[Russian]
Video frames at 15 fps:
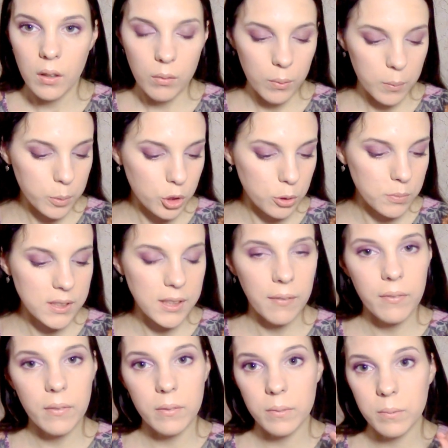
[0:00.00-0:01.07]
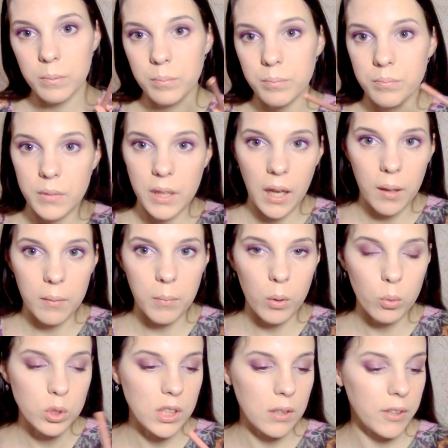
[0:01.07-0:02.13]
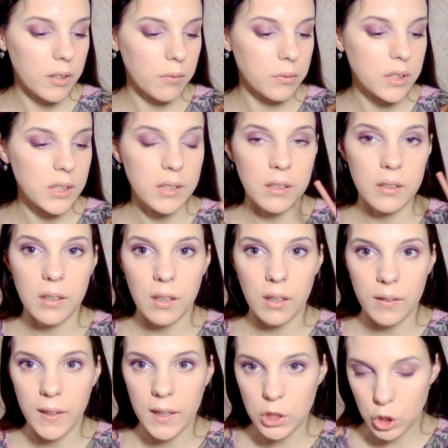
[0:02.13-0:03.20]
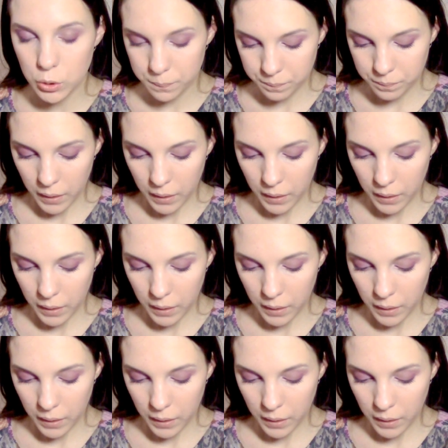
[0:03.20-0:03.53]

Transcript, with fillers: В общем, я могу советовать этот карандаш